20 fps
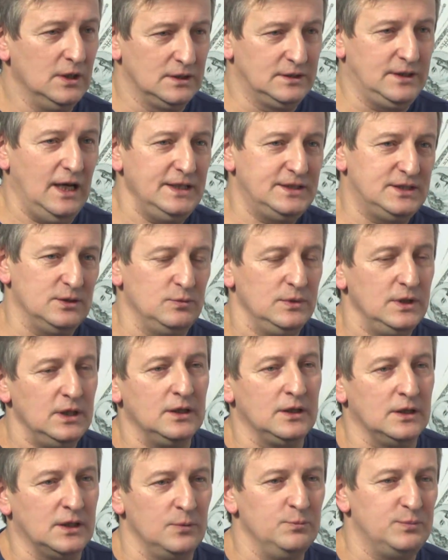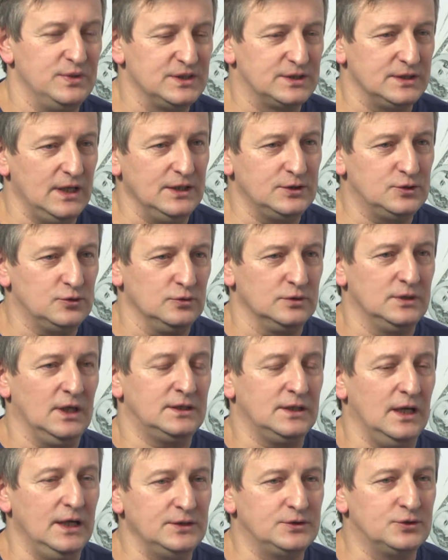дайте мне компенсацию,
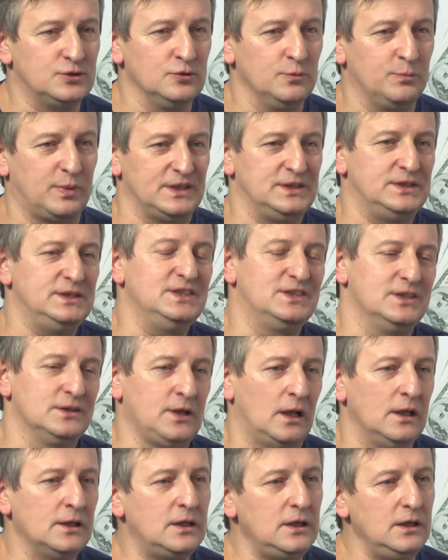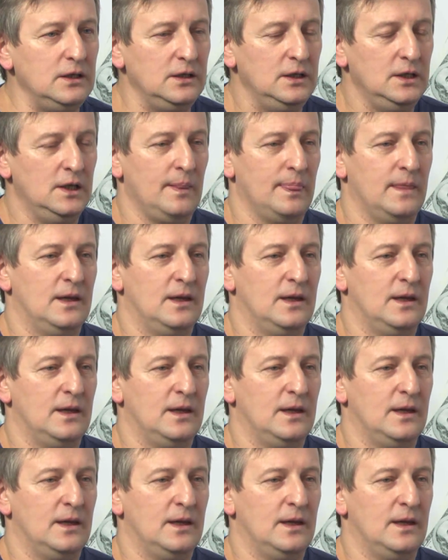дотацию, простите долги,